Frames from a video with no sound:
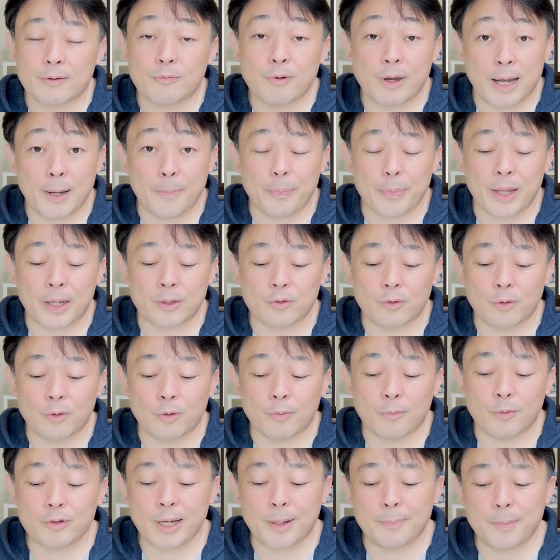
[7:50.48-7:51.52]
は、あ
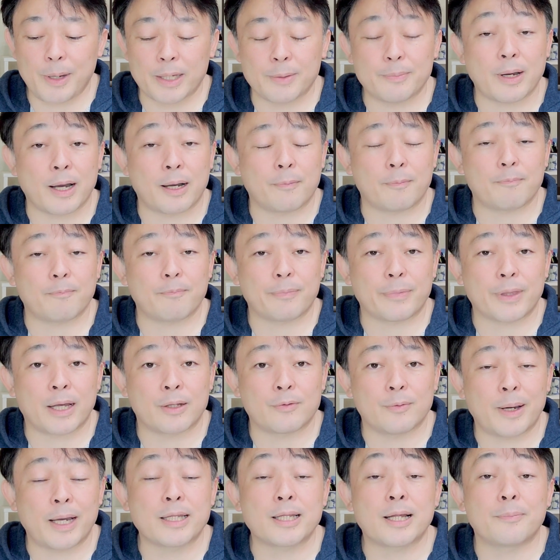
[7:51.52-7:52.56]
のー、僕はまあ今、あ
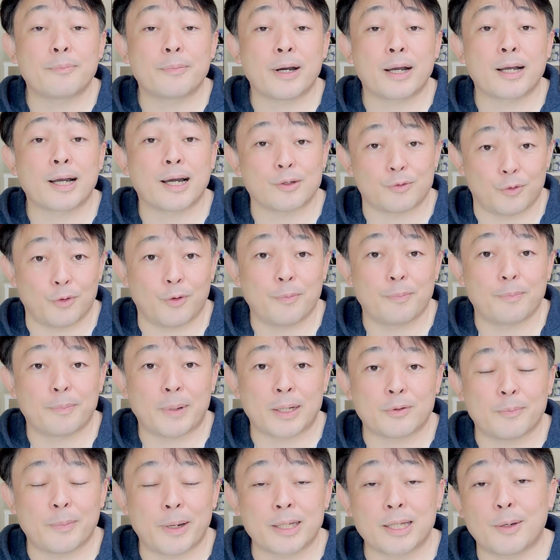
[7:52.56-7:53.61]
の、マイナンバーカード、
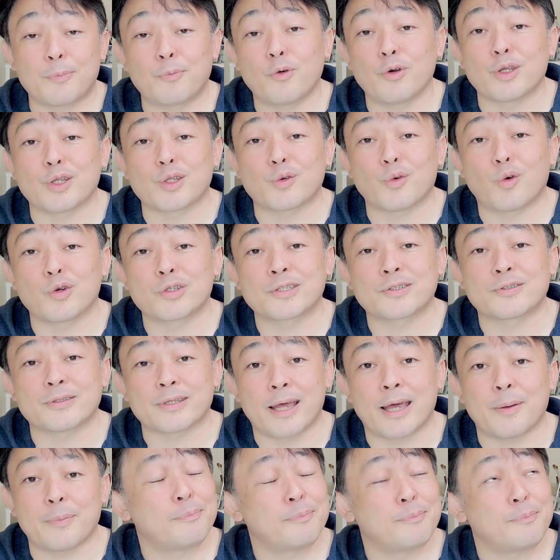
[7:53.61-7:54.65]
あの、マイナポイント欲しく
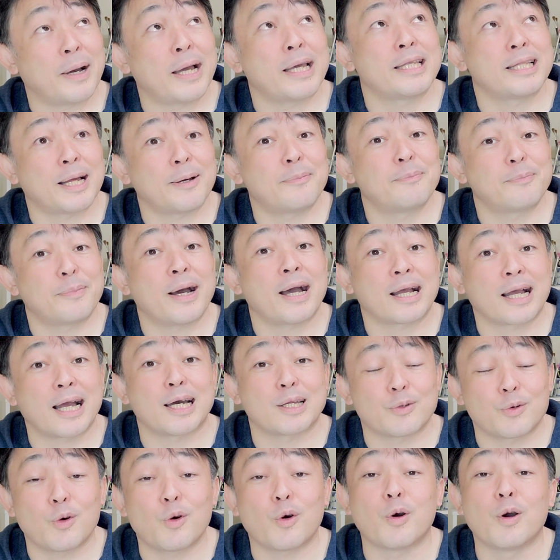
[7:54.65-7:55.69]
て、
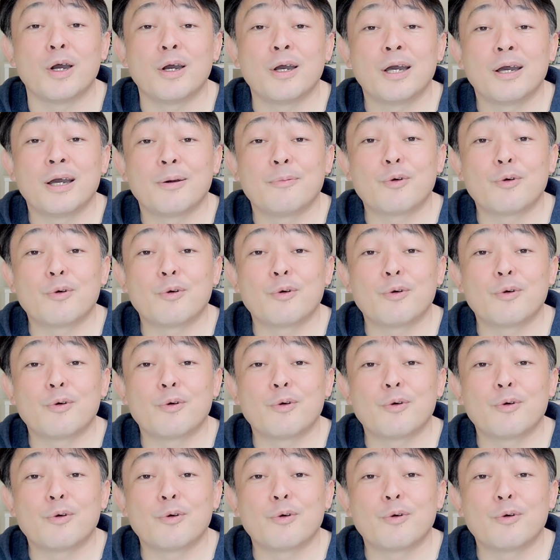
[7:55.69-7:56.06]
マイナンバーカードを、